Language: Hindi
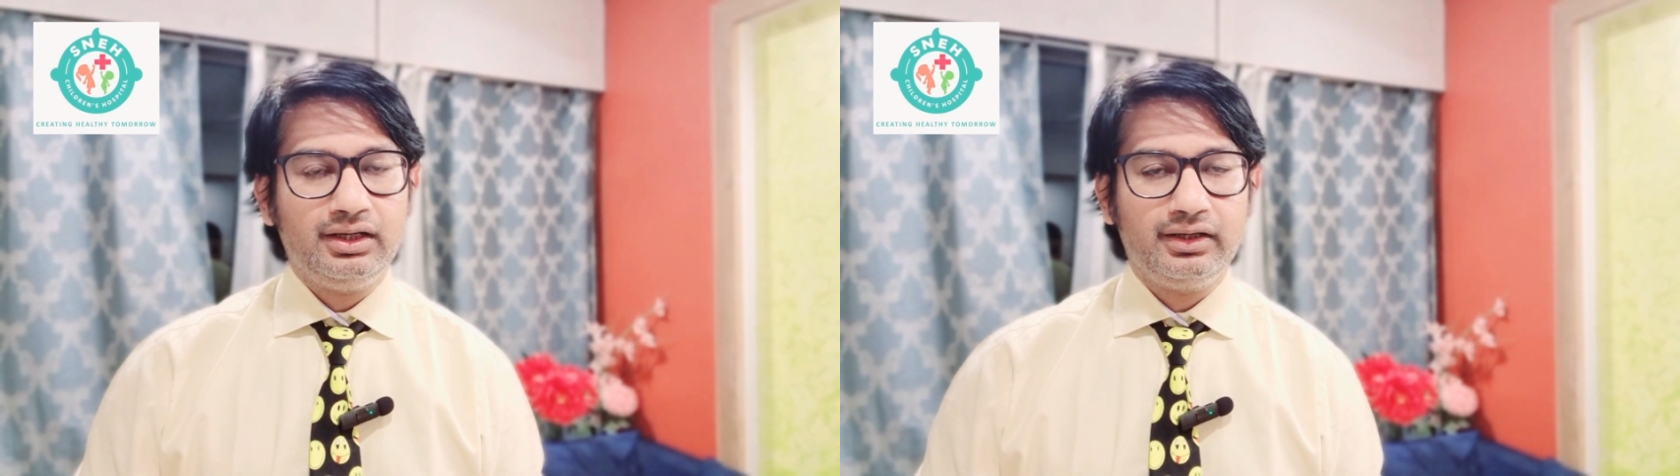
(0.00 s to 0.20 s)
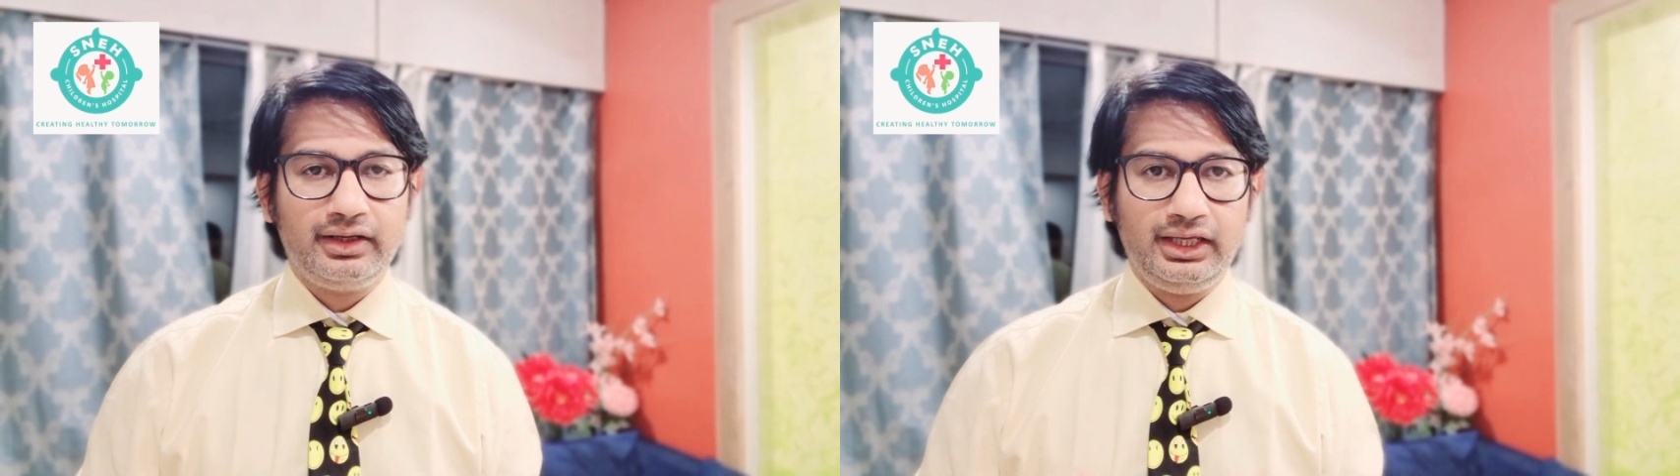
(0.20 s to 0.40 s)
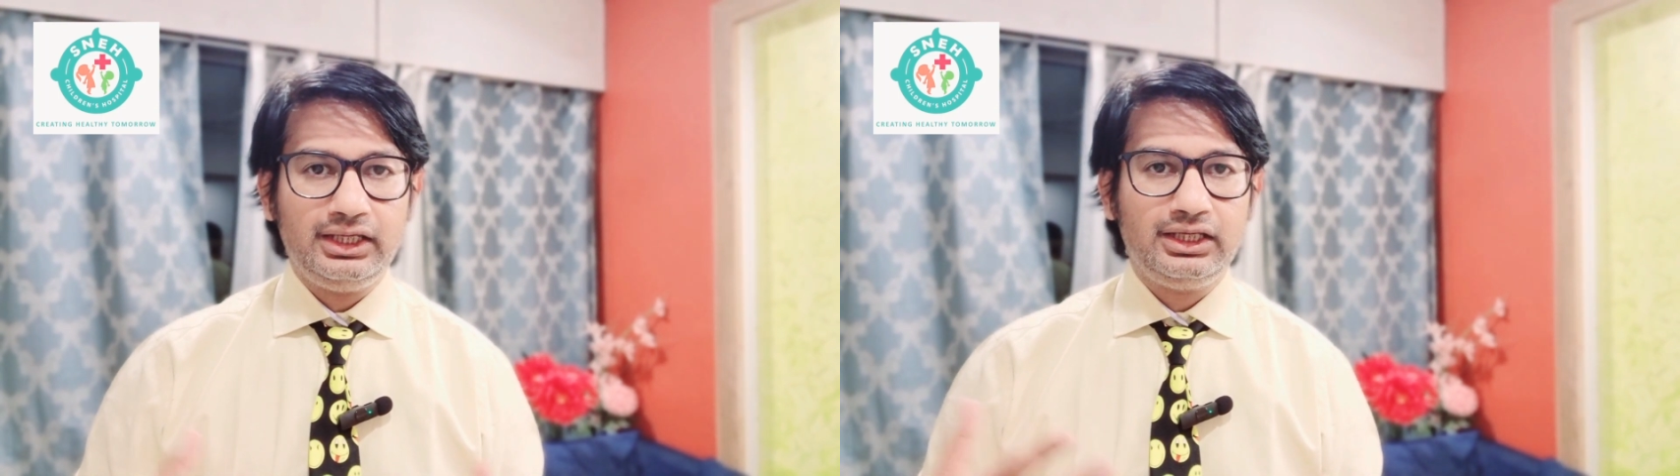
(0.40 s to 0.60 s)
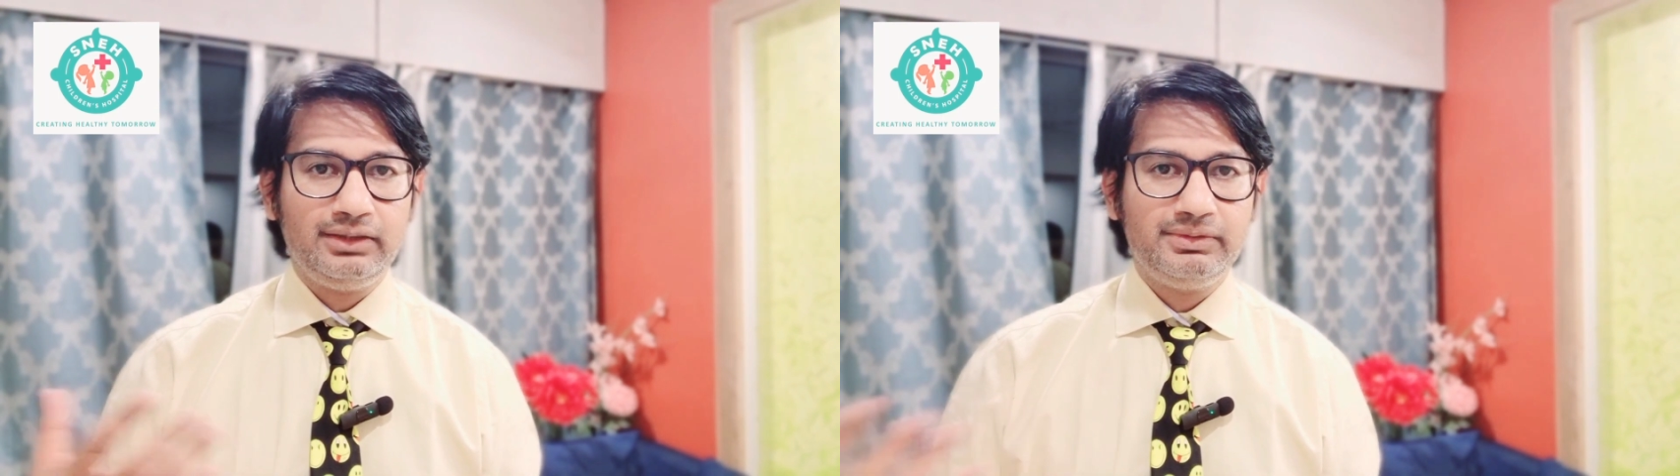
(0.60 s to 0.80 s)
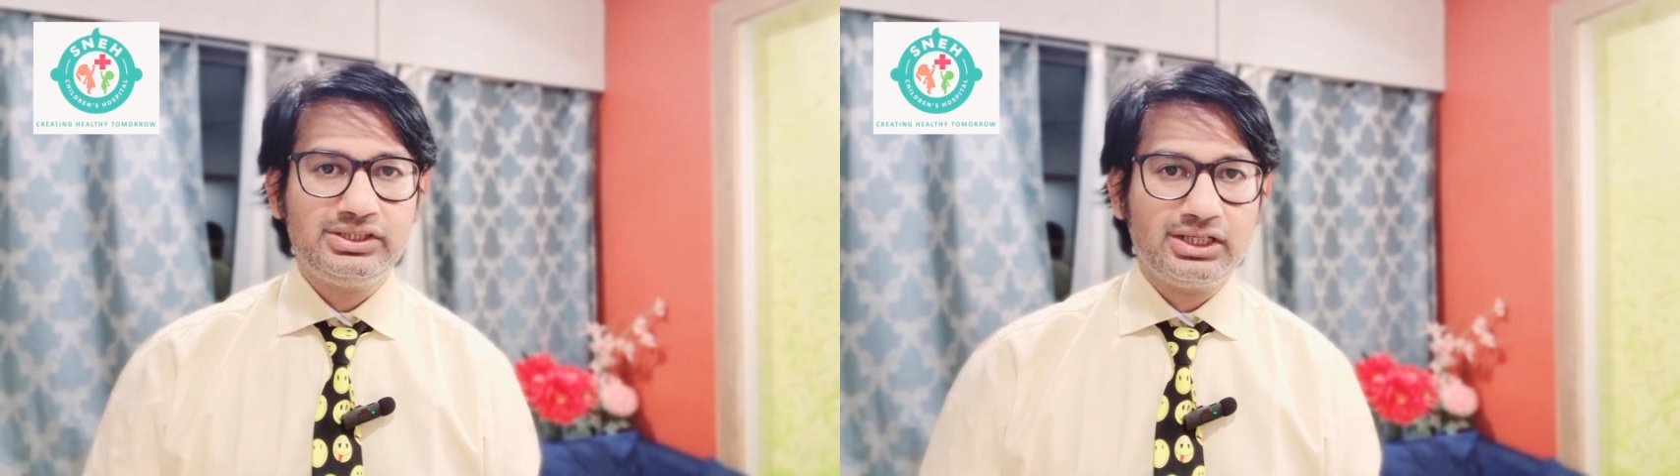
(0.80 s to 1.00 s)
अगर एक
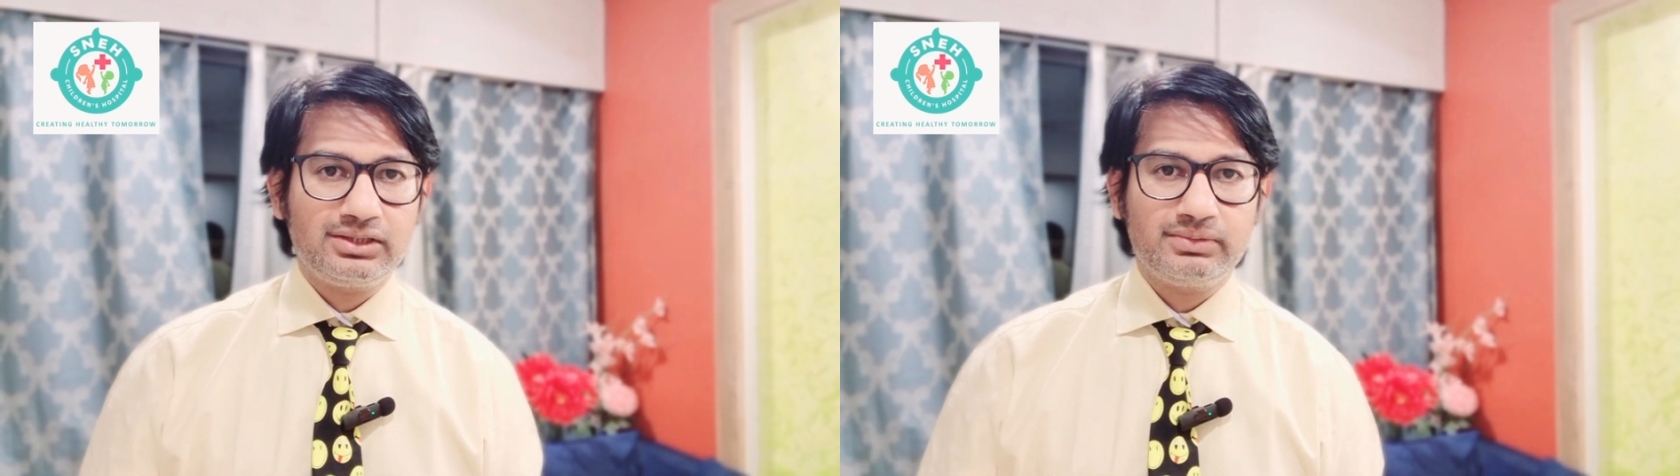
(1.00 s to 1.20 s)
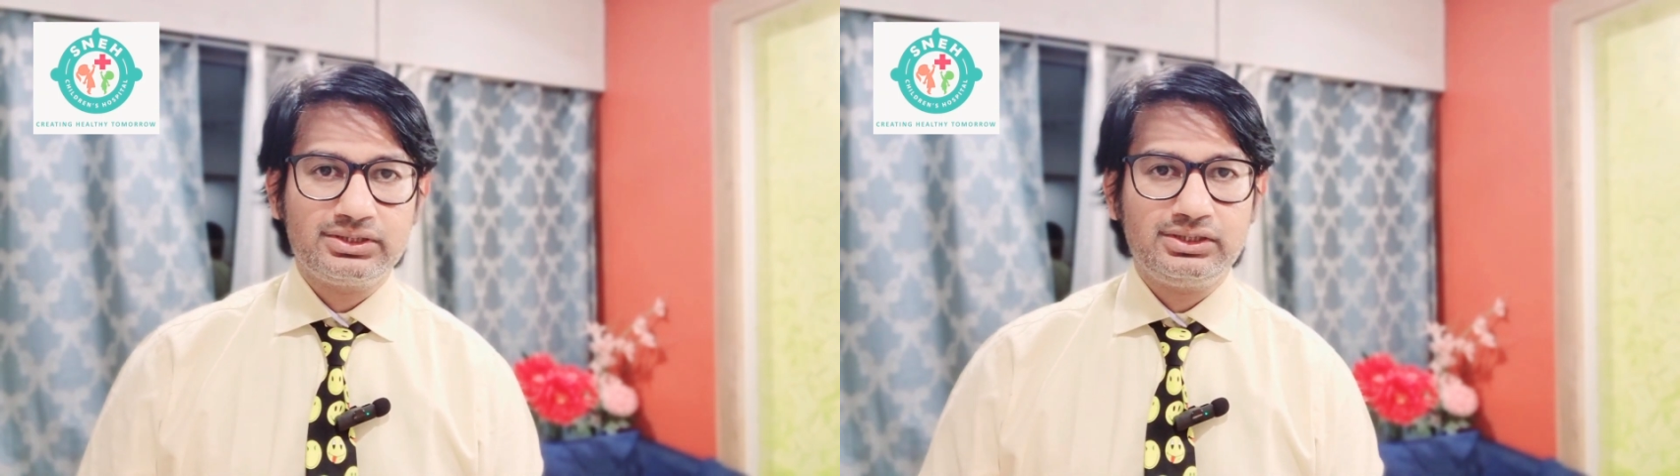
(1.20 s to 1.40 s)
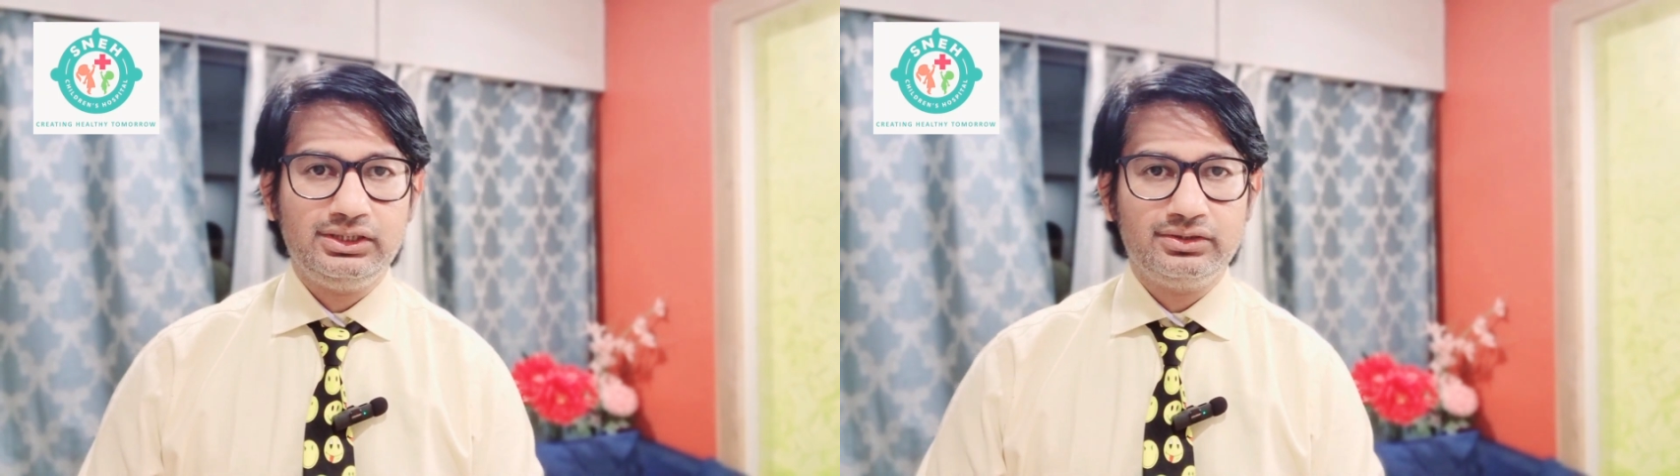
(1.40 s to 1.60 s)
की भी जान बचती